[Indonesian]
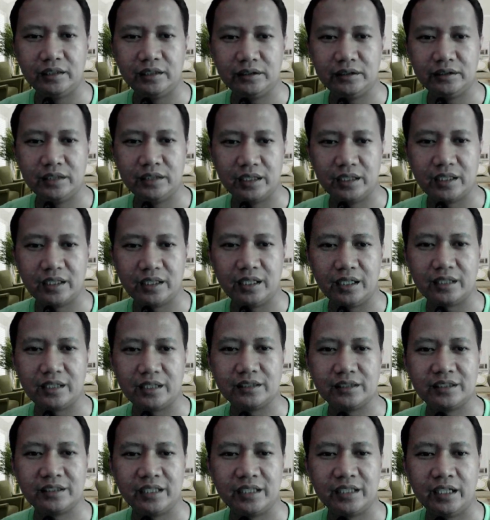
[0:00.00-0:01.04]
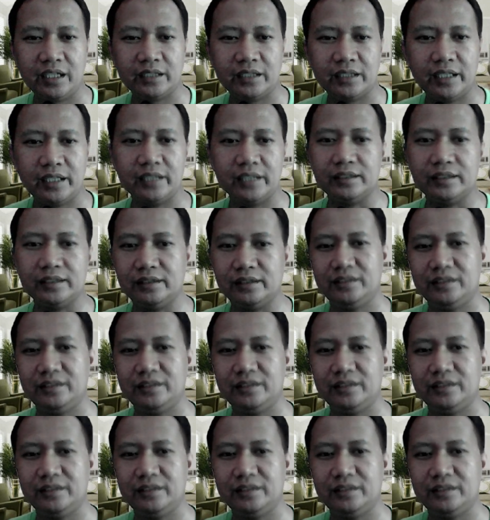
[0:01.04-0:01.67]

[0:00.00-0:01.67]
jaga kesehatan.